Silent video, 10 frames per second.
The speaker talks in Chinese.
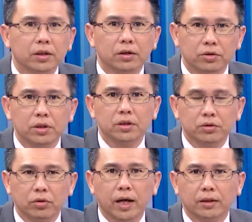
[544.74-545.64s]
这个就是你
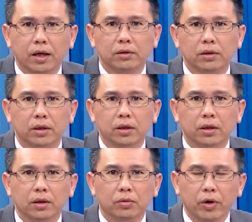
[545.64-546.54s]
所看到的。
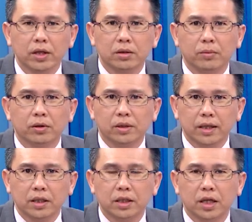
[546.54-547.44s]
为什么
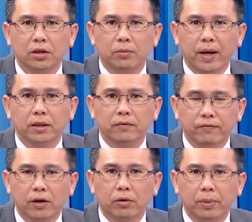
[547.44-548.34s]
在七千六百点
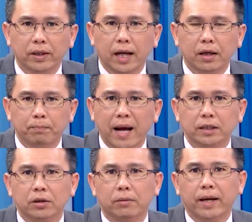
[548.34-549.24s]
放空被嘎到八
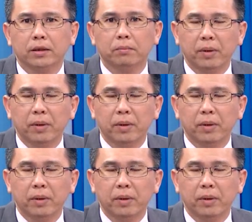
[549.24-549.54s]
千六百点，